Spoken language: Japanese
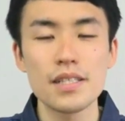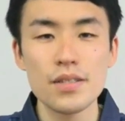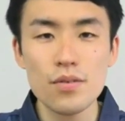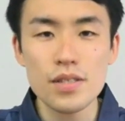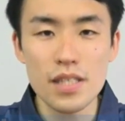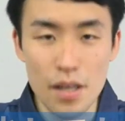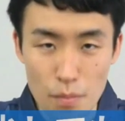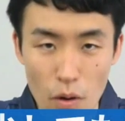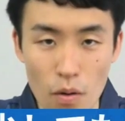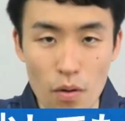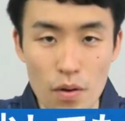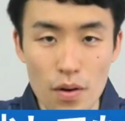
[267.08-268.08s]
少しで
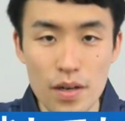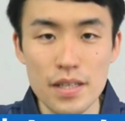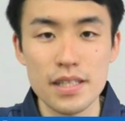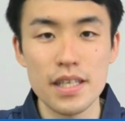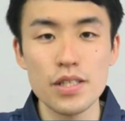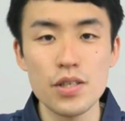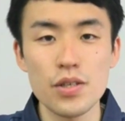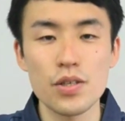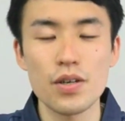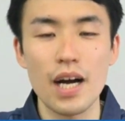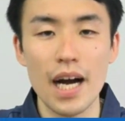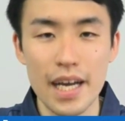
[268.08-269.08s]
も洗浄
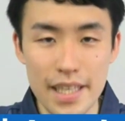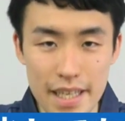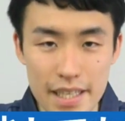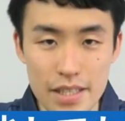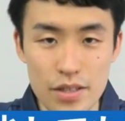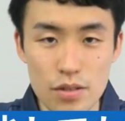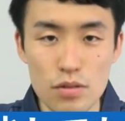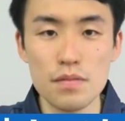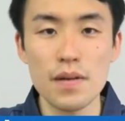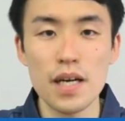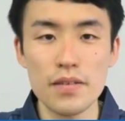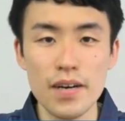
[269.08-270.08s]
力を上げたいと
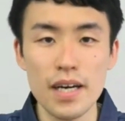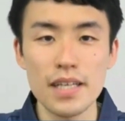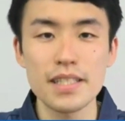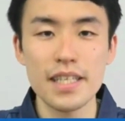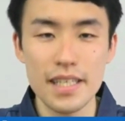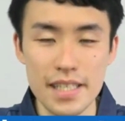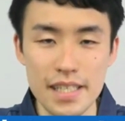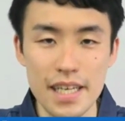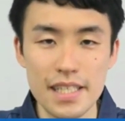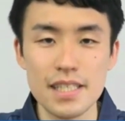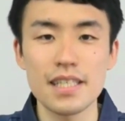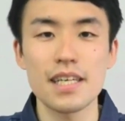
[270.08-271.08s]
いう場合は、ぜ
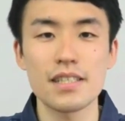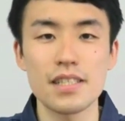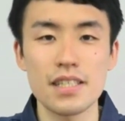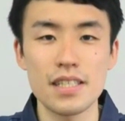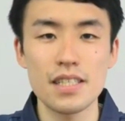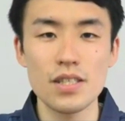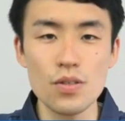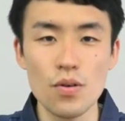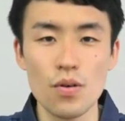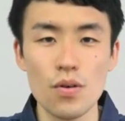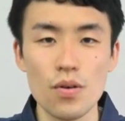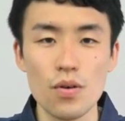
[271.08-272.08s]
ひ エスアール シリーズ
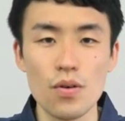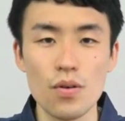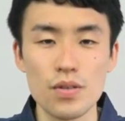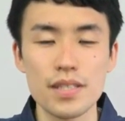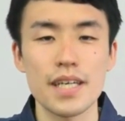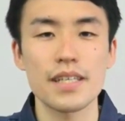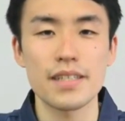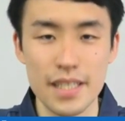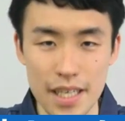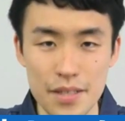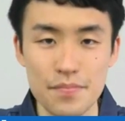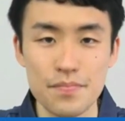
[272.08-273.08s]
をお使いく
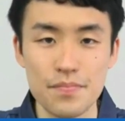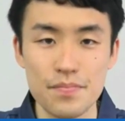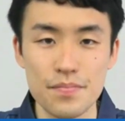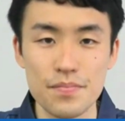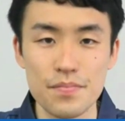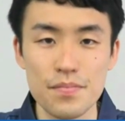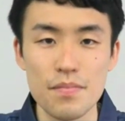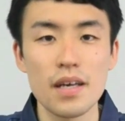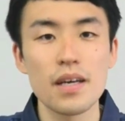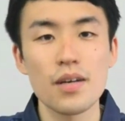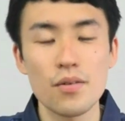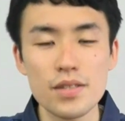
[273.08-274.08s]
ださい。
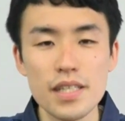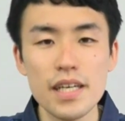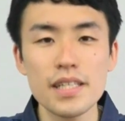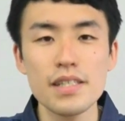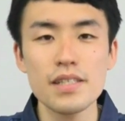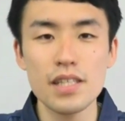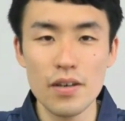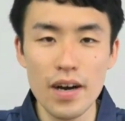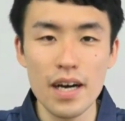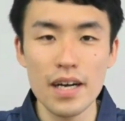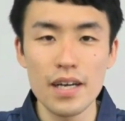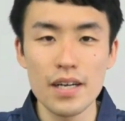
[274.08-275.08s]
こちらについて
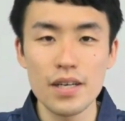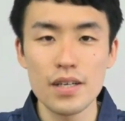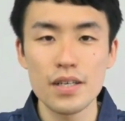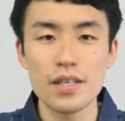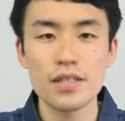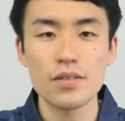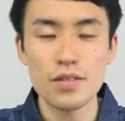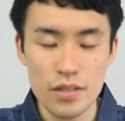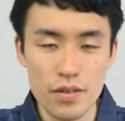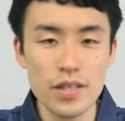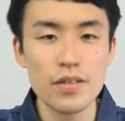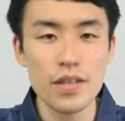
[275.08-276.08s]
は そ,
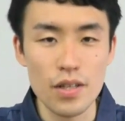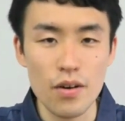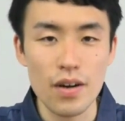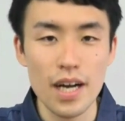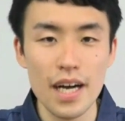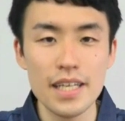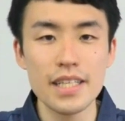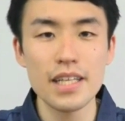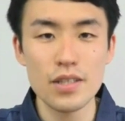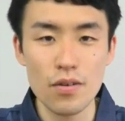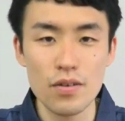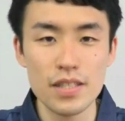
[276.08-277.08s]
それぞれの回
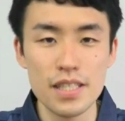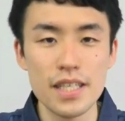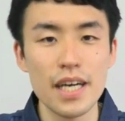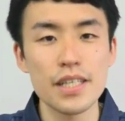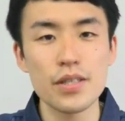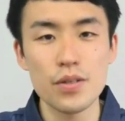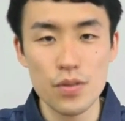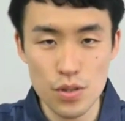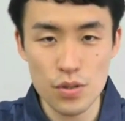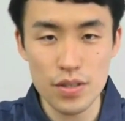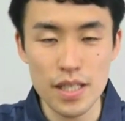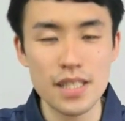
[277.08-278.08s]
転の違いの様
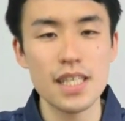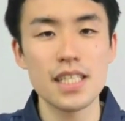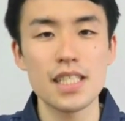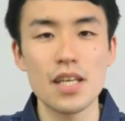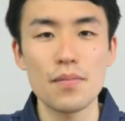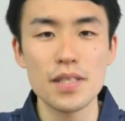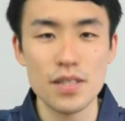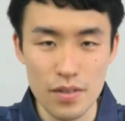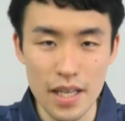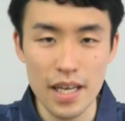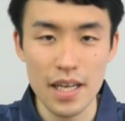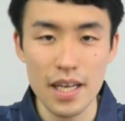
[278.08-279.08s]
子を撮影しています
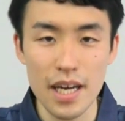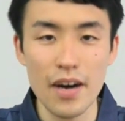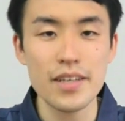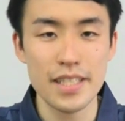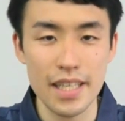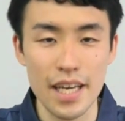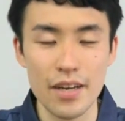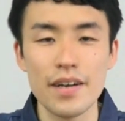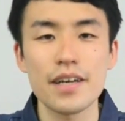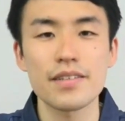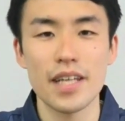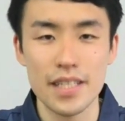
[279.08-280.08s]
ので、合わせて
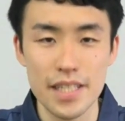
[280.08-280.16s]
ご覧く